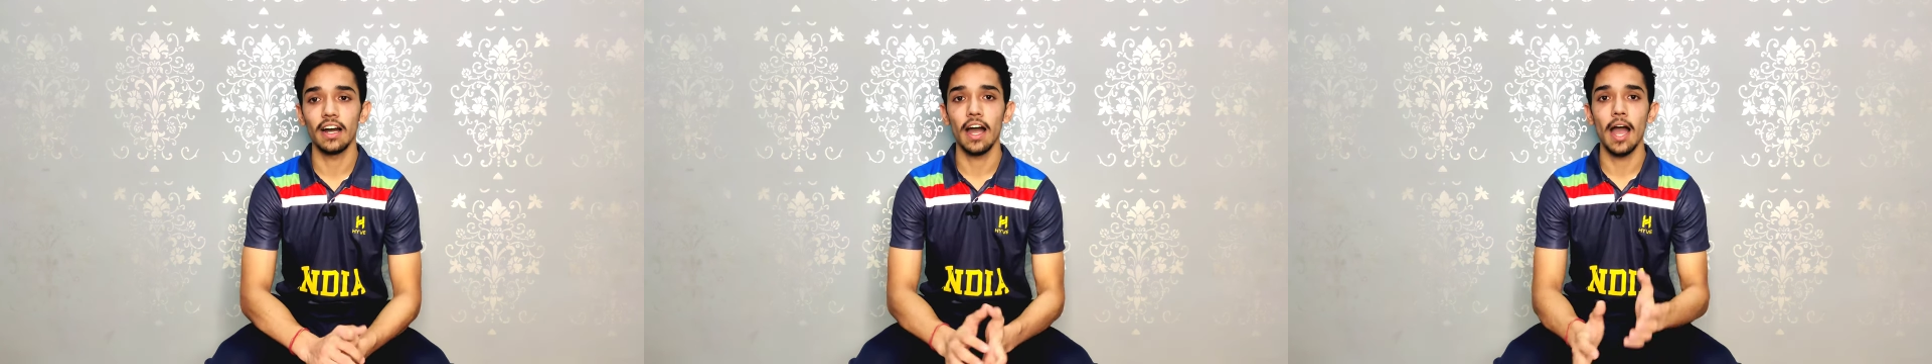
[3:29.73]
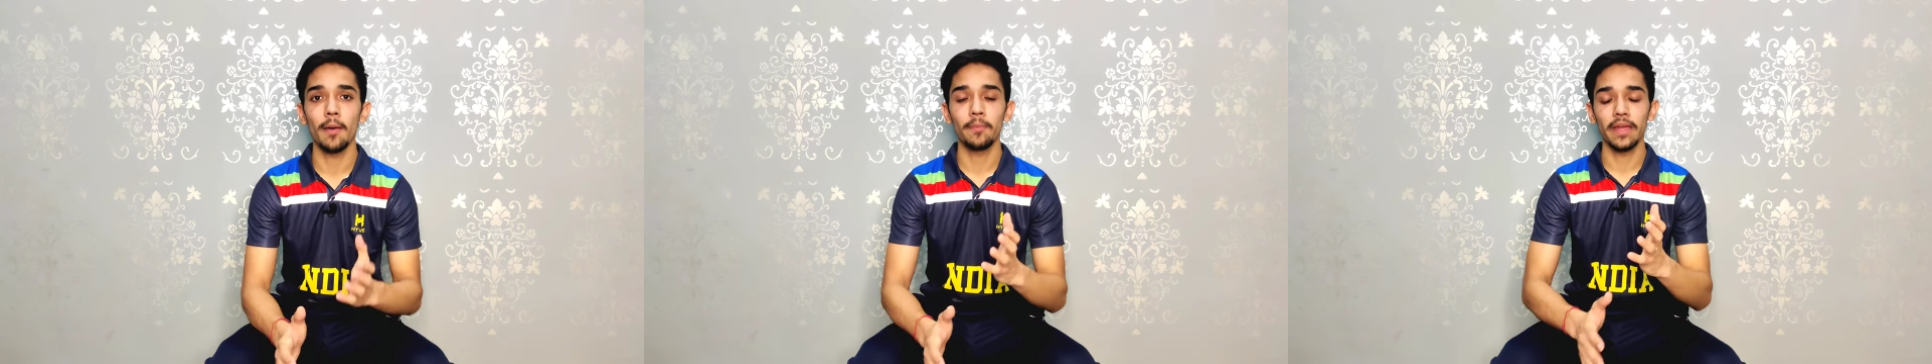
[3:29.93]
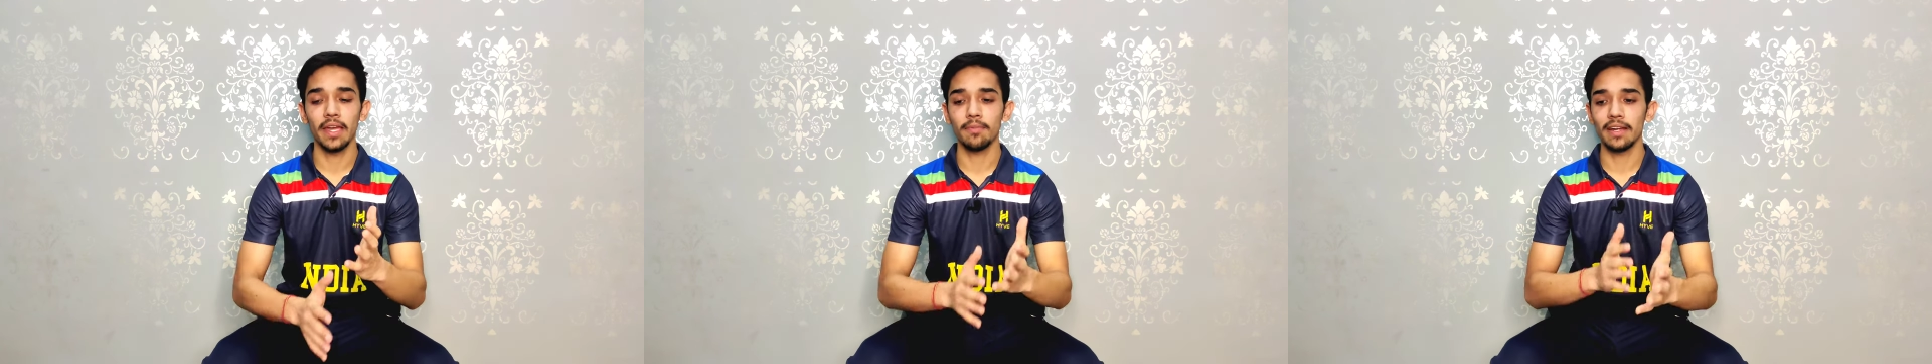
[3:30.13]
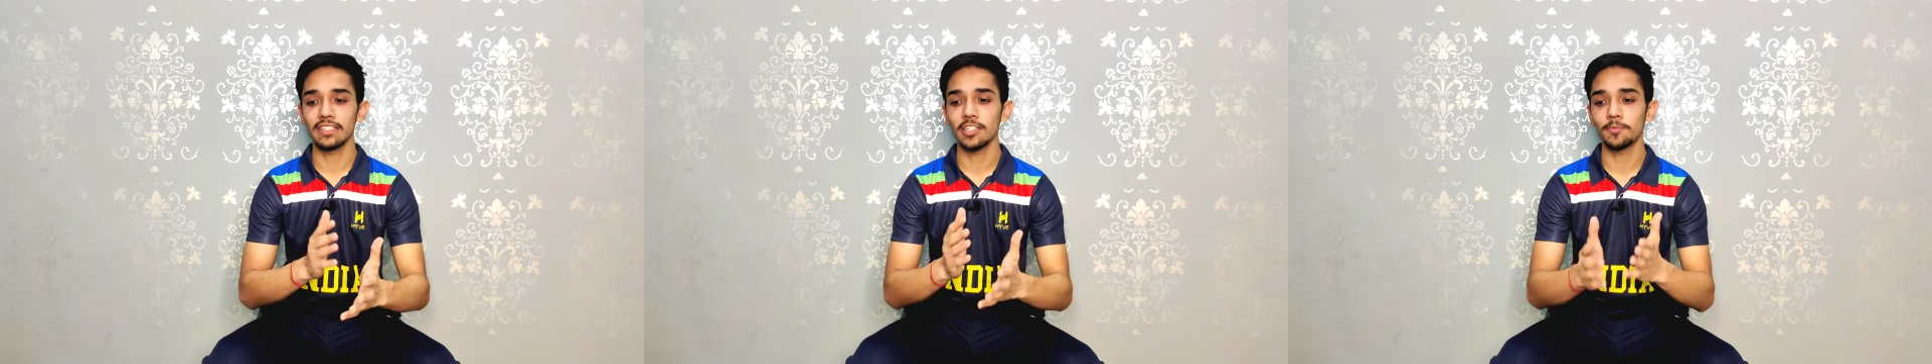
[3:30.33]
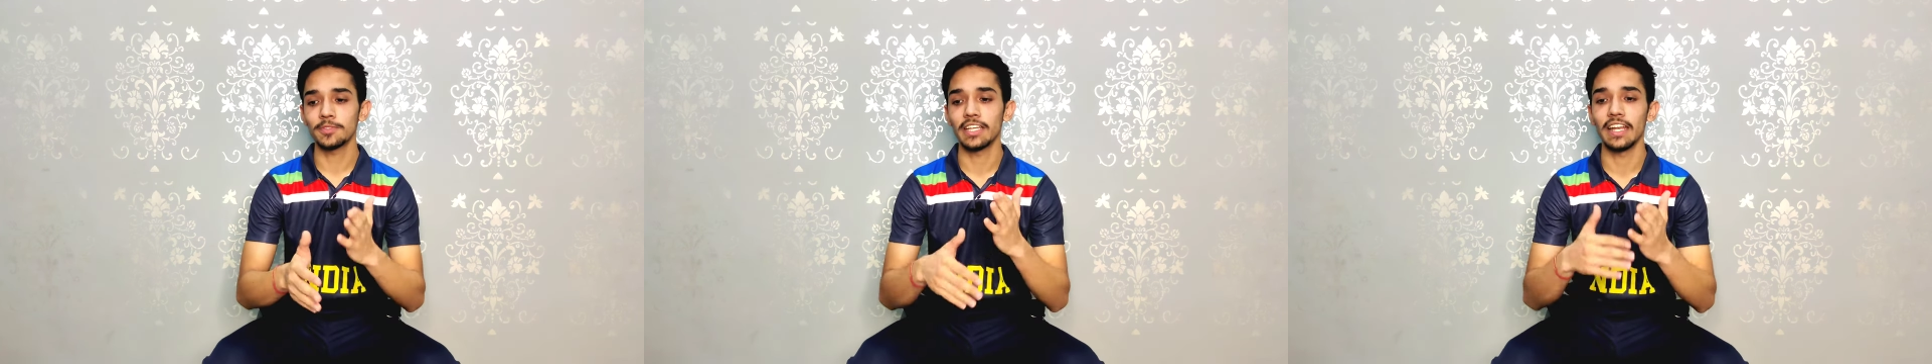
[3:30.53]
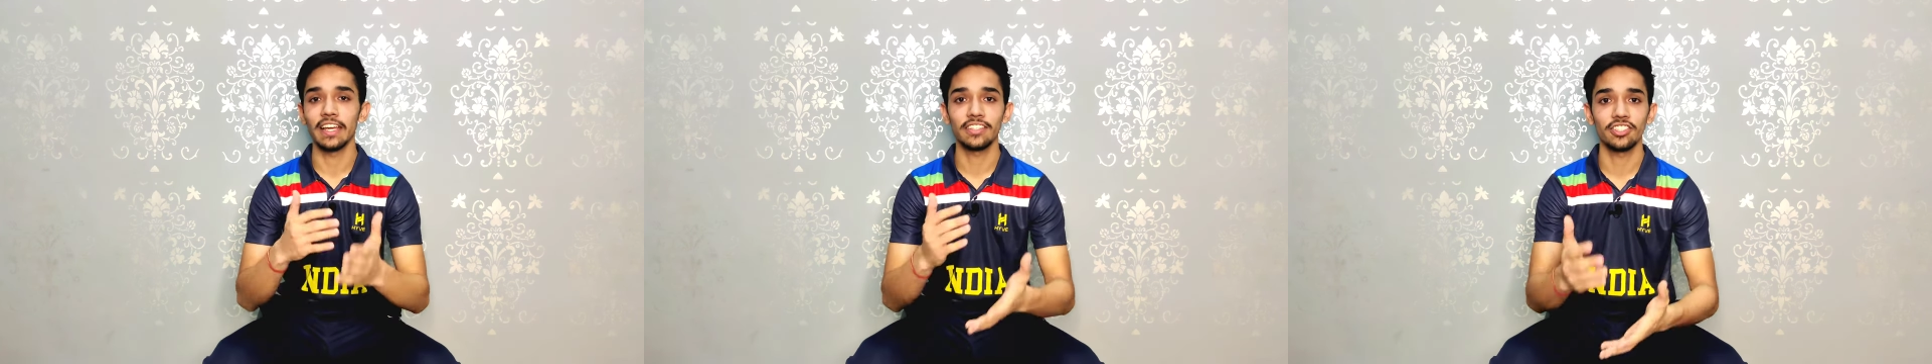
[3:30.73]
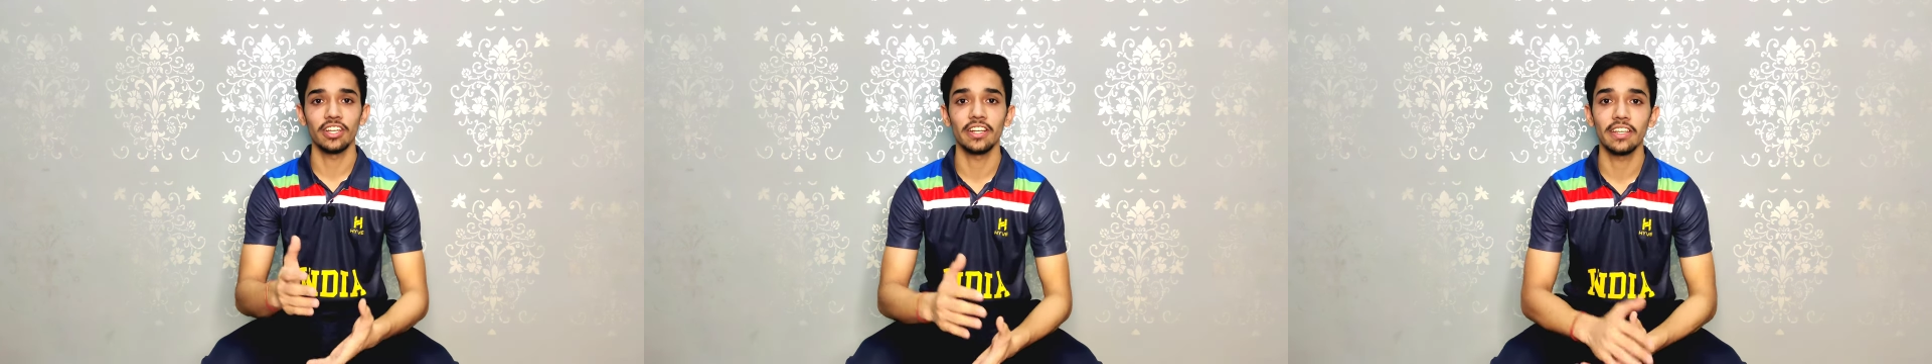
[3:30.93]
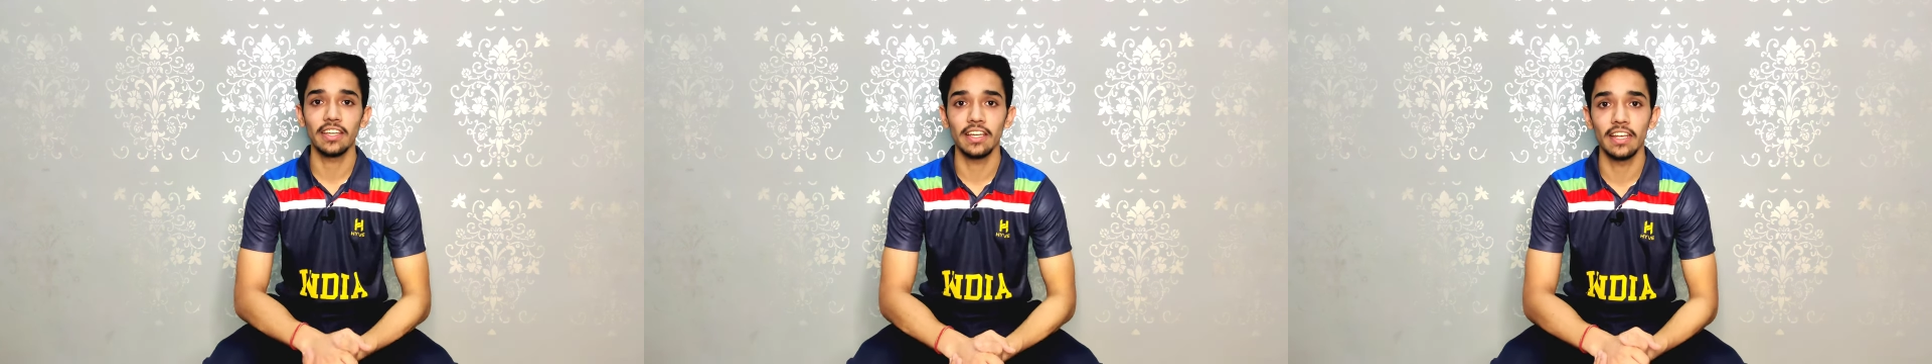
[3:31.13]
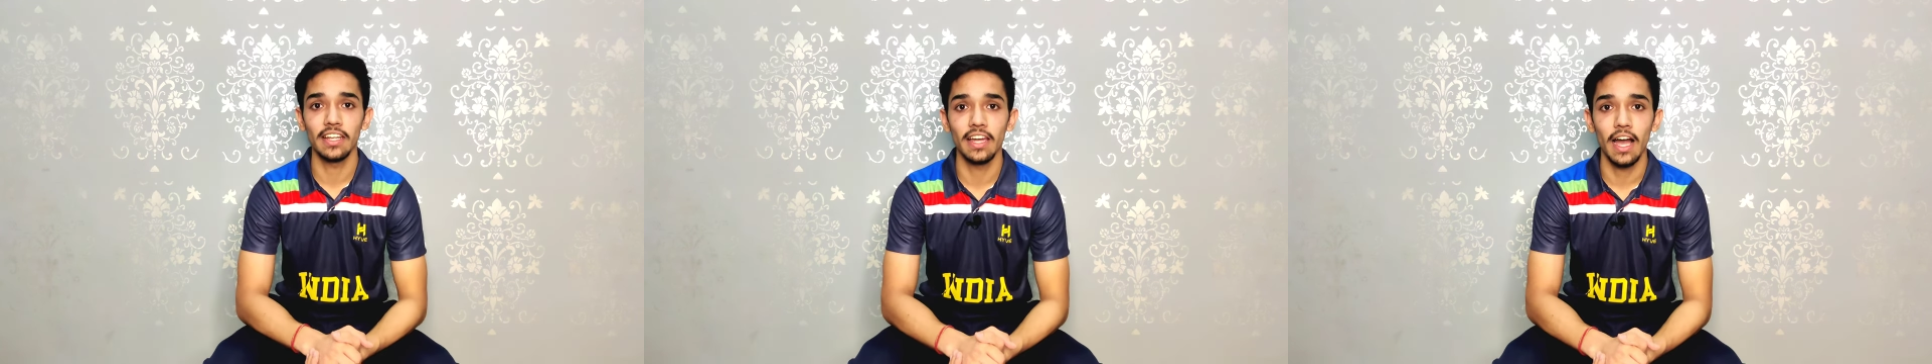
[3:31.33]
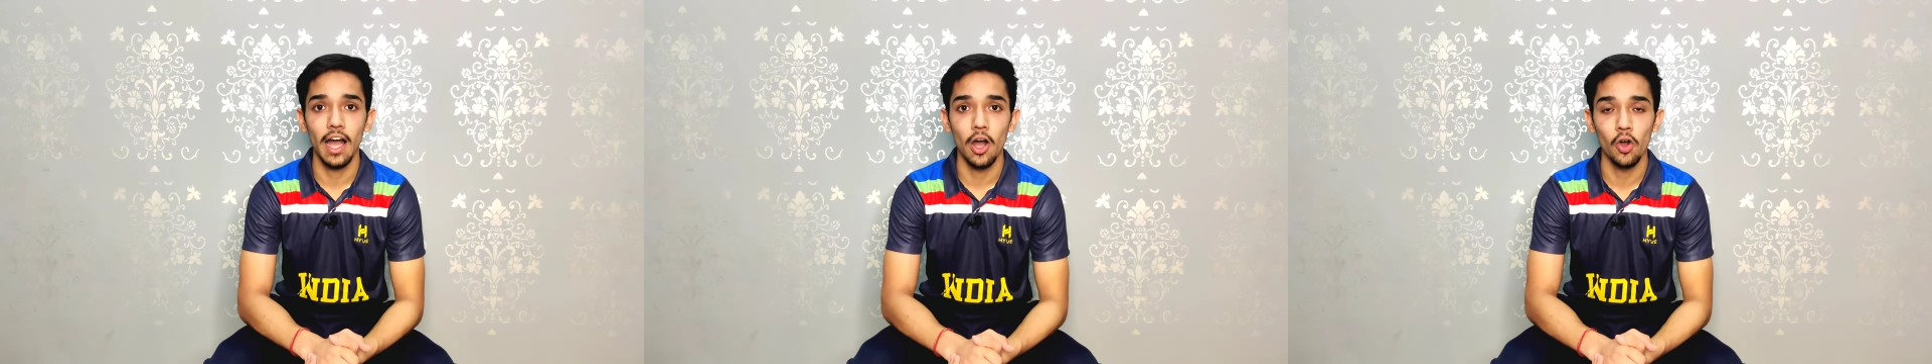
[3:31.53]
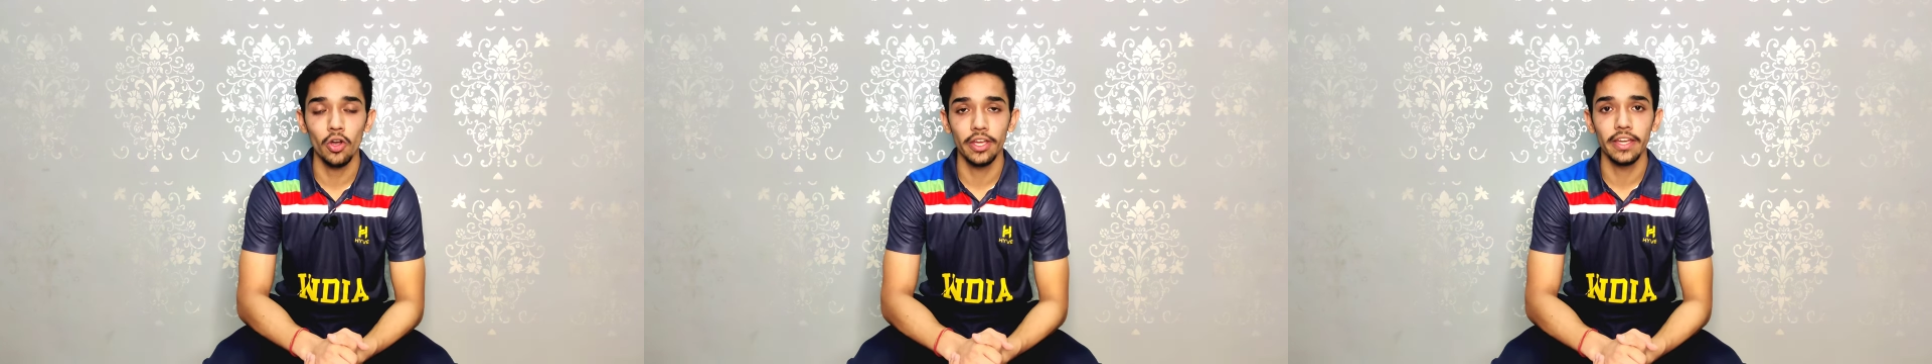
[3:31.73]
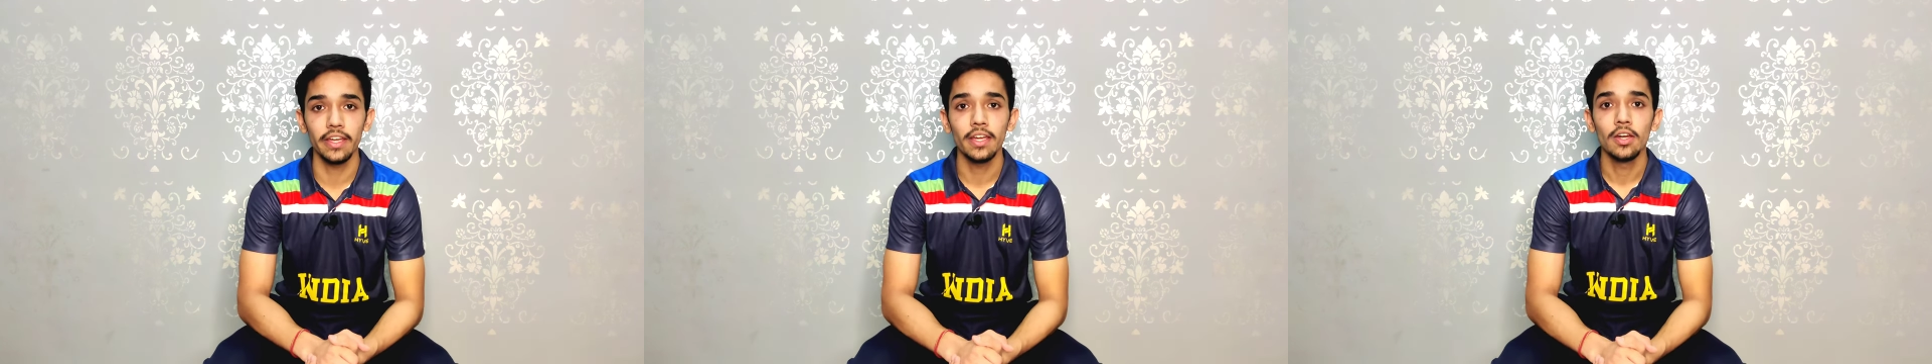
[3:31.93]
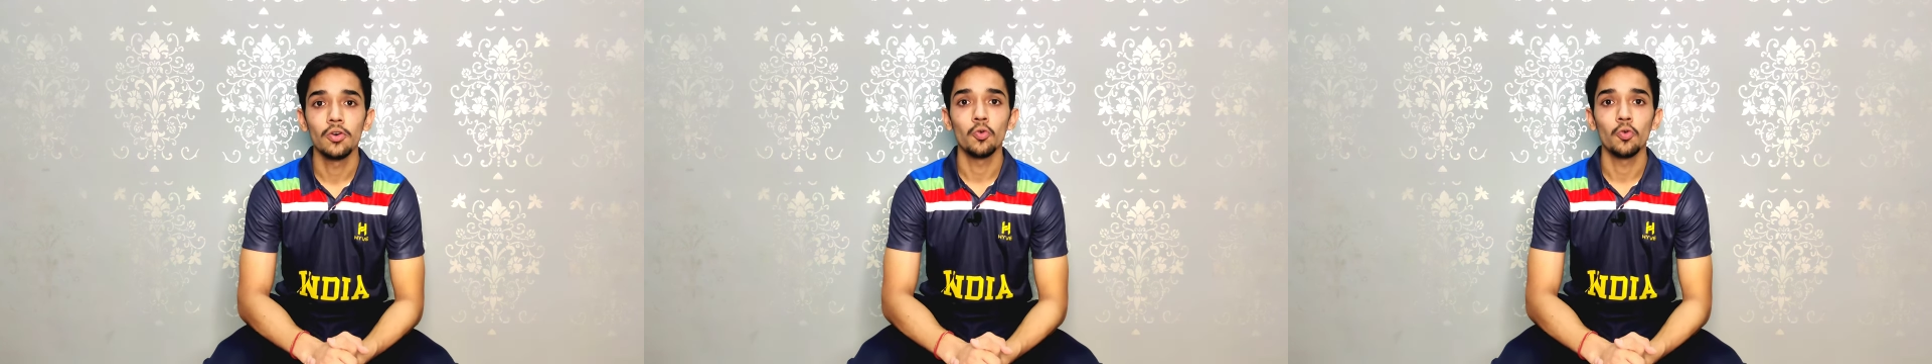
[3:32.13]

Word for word: आप एक बार जब सिलेक्शन के लिए आओगे